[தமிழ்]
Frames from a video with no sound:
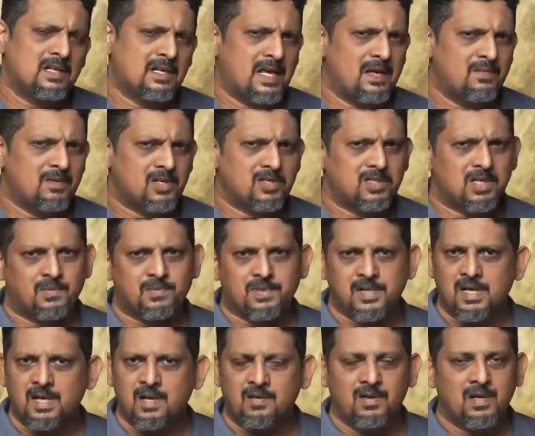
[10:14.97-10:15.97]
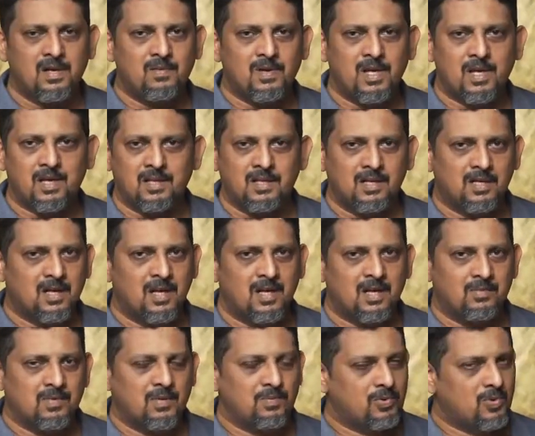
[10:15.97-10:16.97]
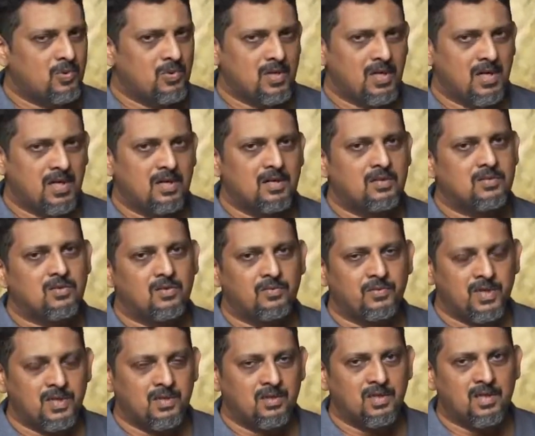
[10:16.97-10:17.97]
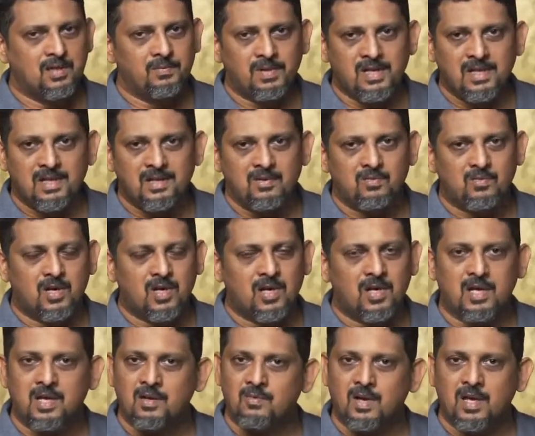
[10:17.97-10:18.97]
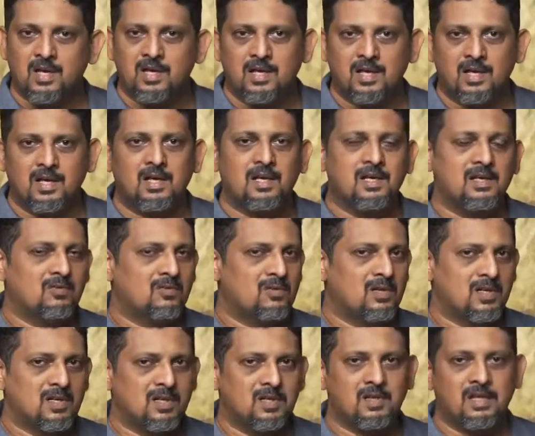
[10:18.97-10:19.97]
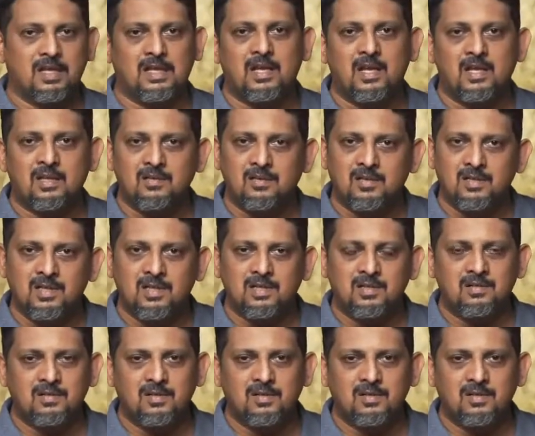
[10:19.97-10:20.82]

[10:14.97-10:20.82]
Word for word: கேமரா ஷாப்ஸ்லேயும் அவைலபிளாக இருக்குது இந்த கார்டு இப்போ ப்ரோக்ரேட் ஸோ வித் பில் அண்ட் வாரண்ட்டி வாங்கிக்கோங்க உங்களுக்கு ஏதாவது வந்து